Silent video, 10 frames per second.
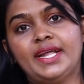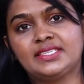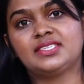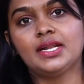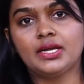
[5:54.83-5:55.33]

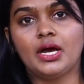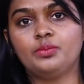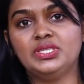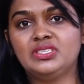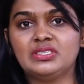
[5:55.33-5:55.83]
டெக்ஸ்டைல்
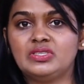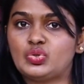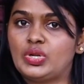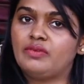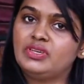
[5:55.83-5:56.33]
கார்மெண்ட்ஸ்ன்னு
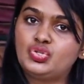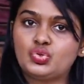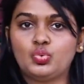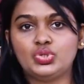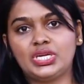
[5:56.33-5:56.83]
சொன்னாவே
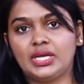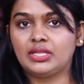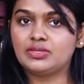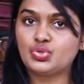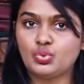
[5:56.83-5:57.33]

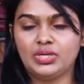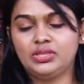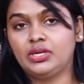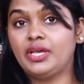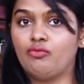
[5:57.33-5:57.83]
குஜராத்தில்
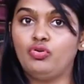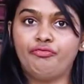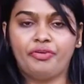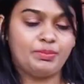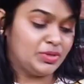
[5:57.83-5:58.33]
சூரத்துன்னு
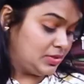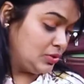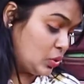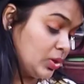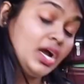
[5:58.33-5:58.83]
எவ்வளோ
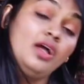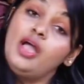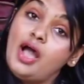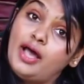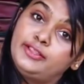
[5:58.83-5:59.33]
ஃபேமஸ்ன்னு சொல்லிட்டு
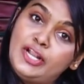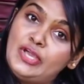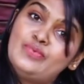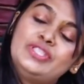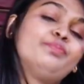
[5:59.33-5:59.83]

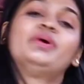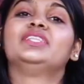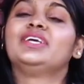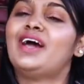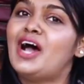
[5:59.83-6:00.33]
அதுலேயும் வந்து
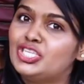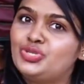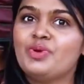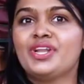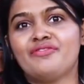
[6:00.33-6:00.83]
பார்த்திங்கன்னா
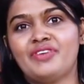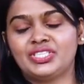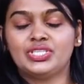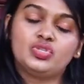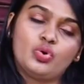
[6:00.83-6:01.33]
அஜ்மீரா
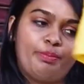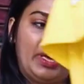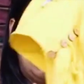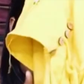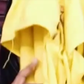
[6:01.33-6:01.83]
ஃபேஷன்ஸ் ஒரு
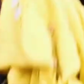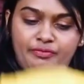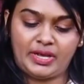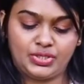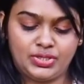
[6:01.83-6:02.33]
பெரிய
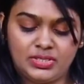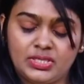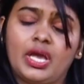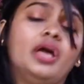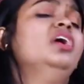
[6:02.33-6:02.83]

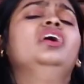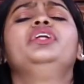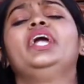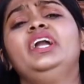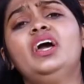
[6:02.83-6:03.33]
மேனுஃபேக்சரர்ஸுங்க
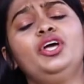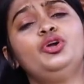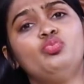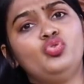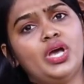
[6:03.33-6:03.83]

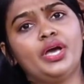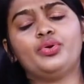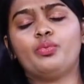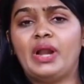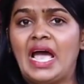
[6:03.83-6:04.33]
ரெண்டாயிரம்
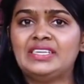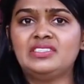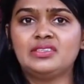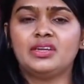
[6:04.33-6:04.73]
மூணாயிரம் பிராண்ட்ஸ்